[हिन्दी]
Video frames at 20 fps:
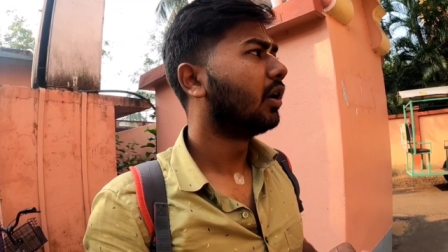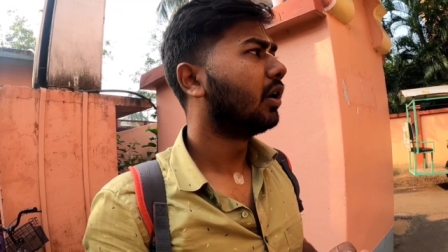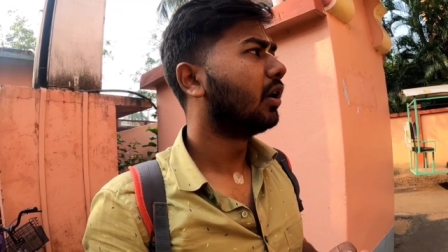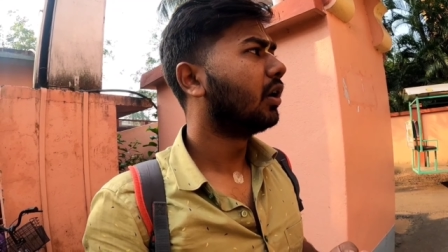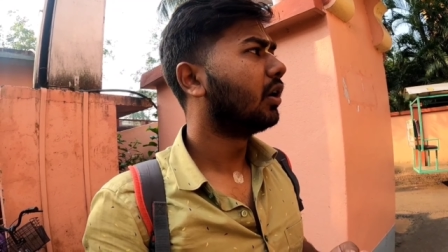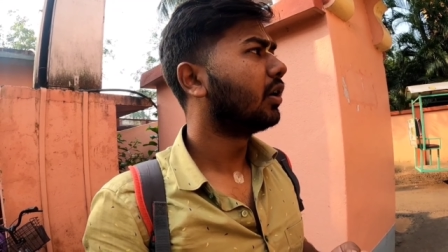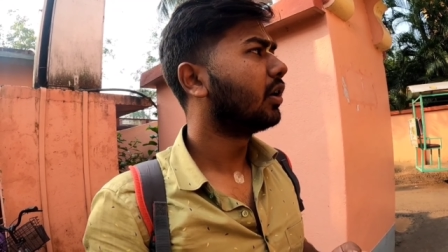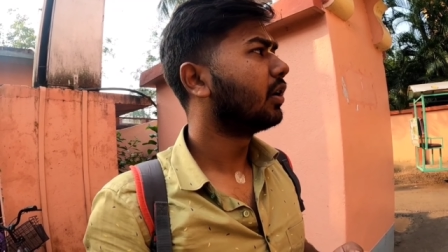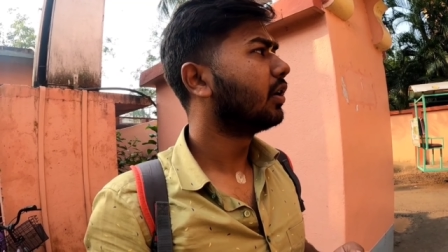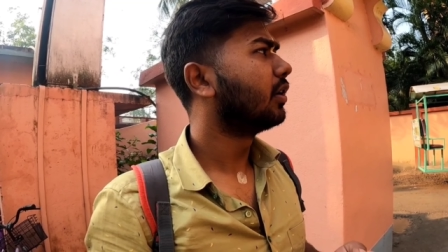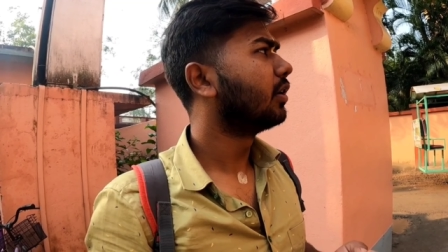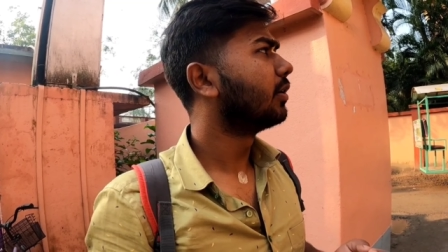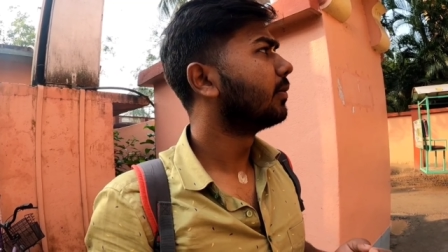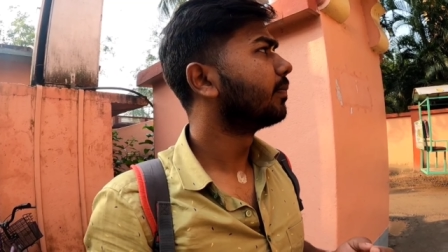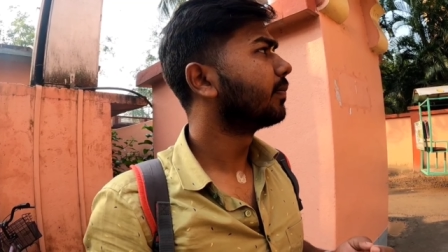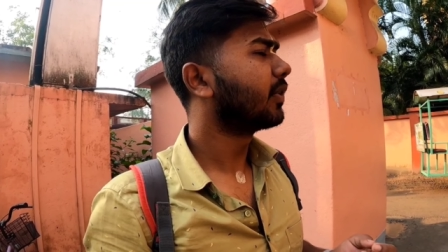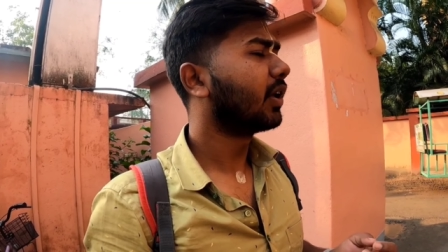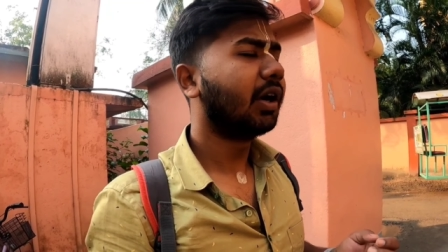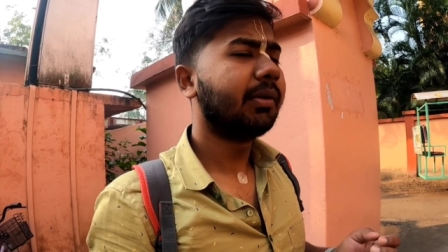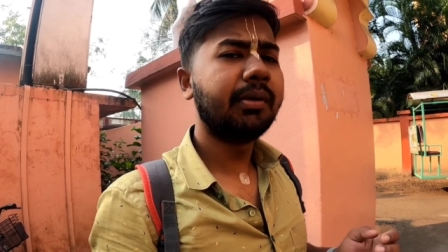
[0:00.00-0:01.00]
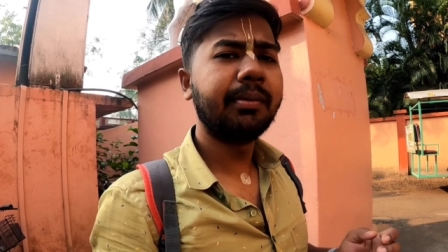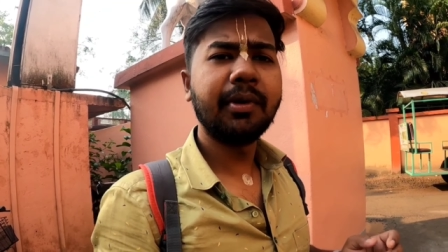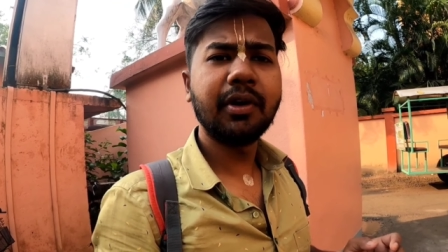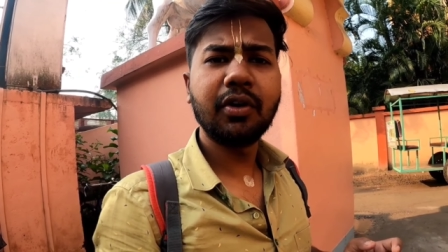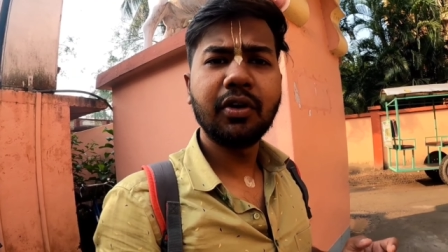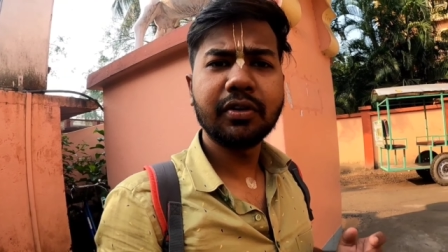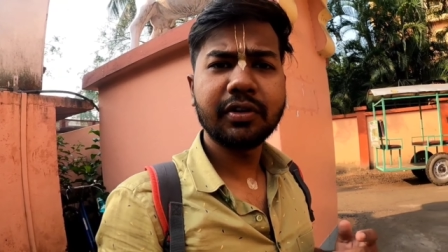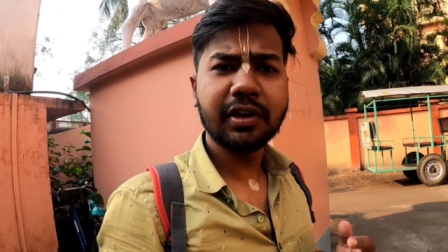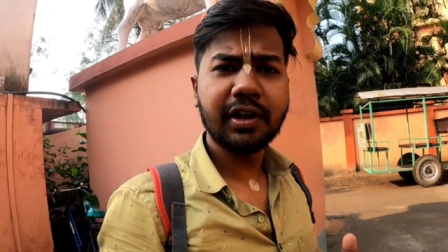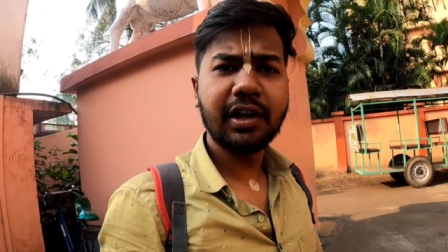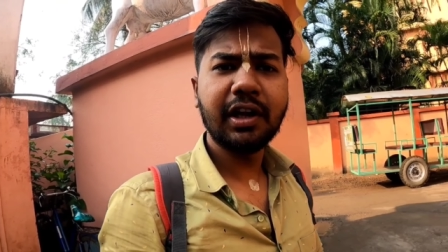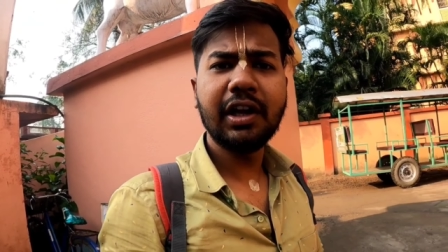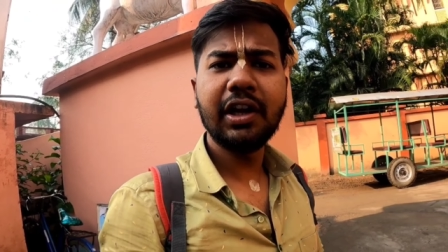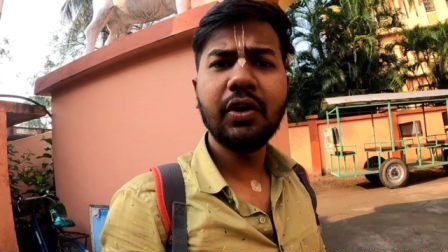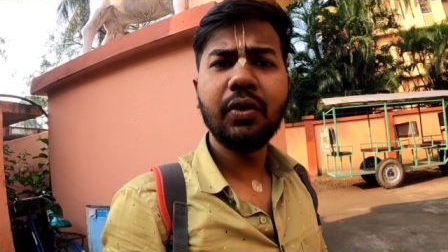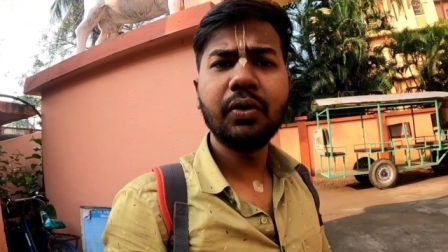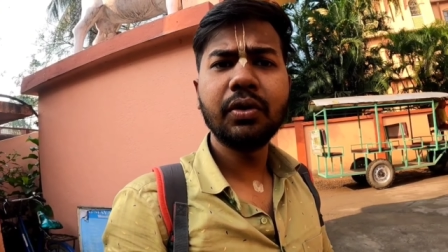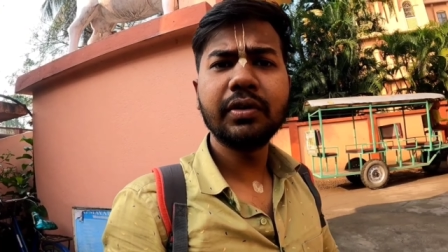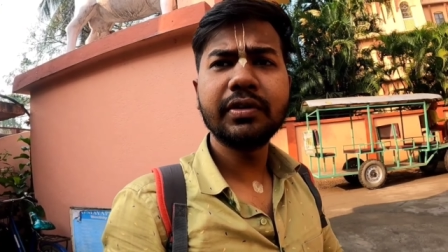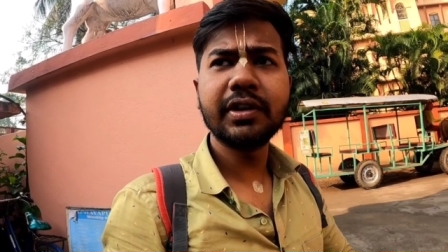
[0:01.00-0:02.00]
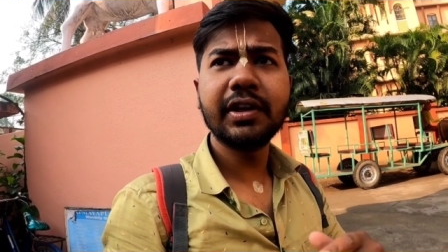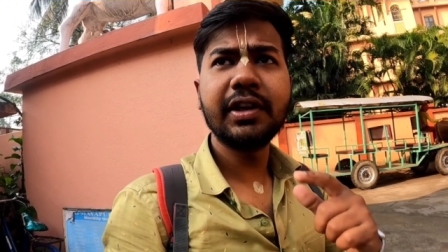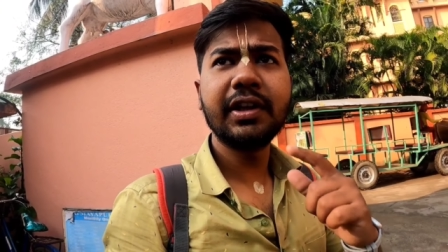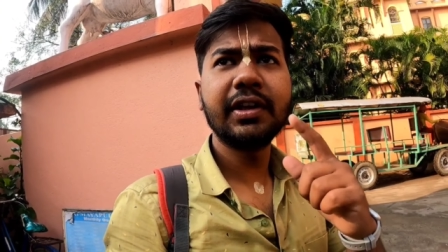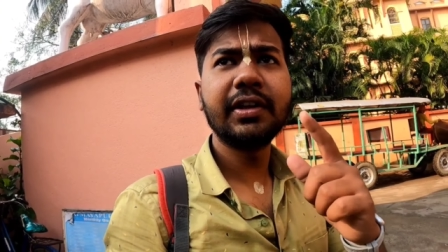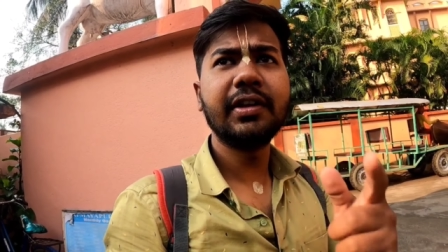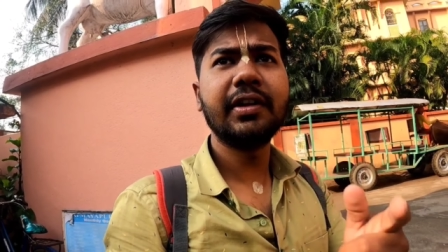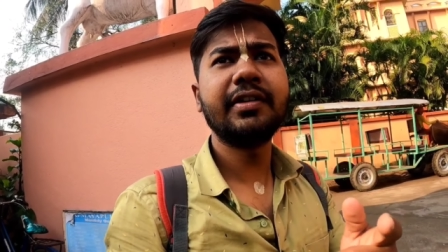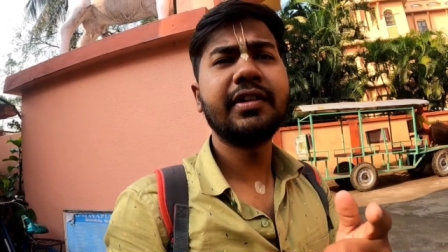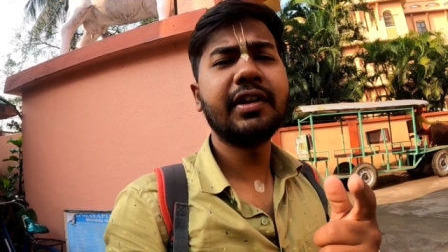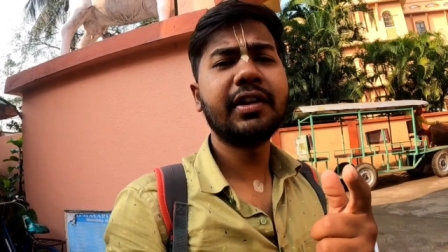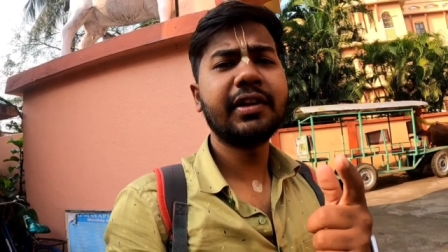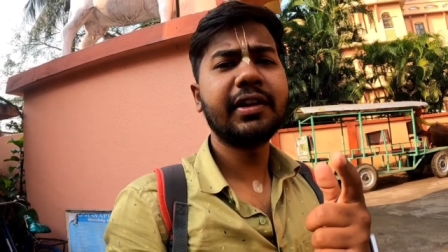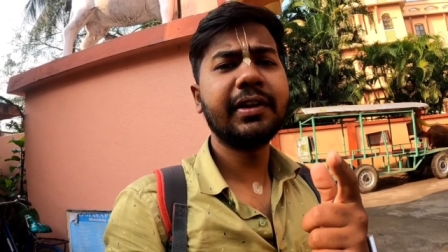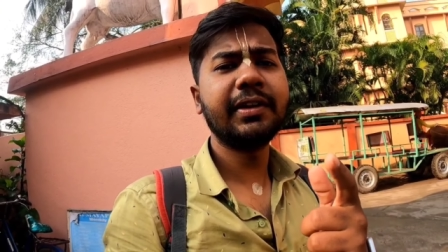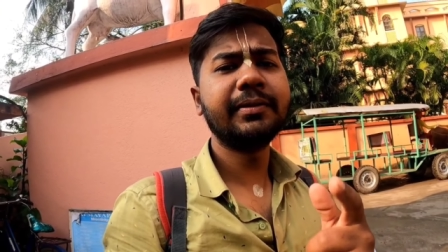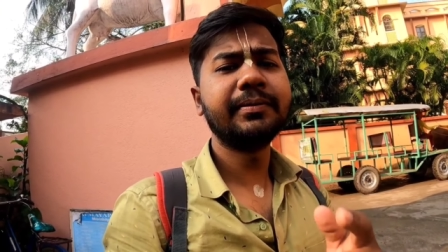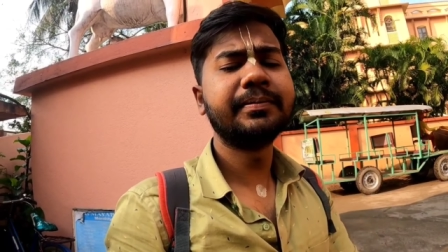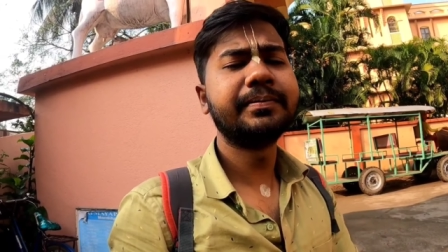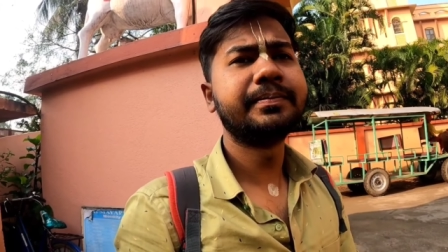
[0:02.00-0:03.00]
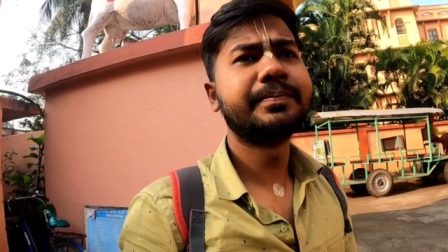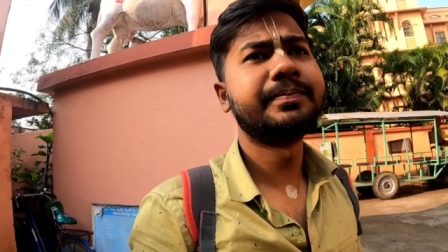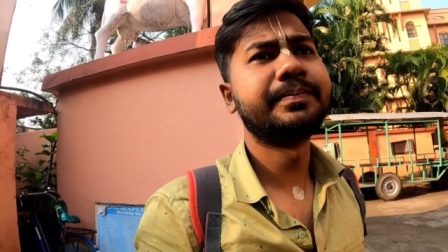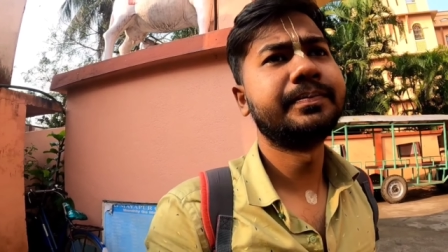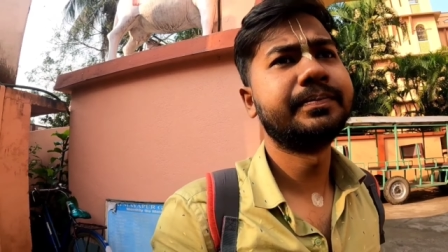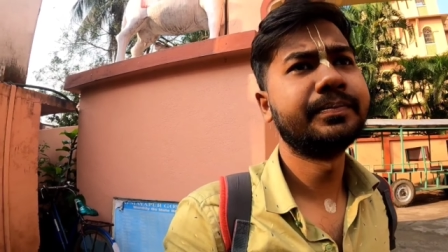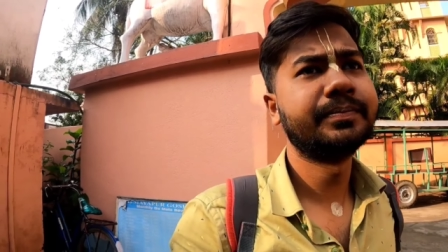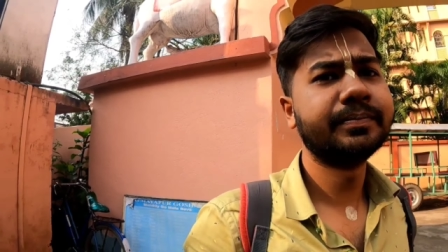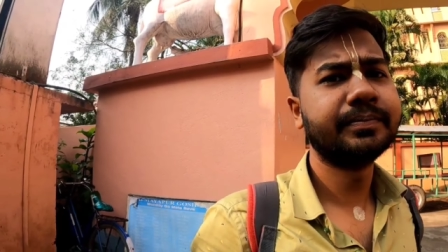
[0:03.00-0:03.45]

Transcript: और अभी मैं गौशाला आया हूँ तो चलिए अंदर चलते हैं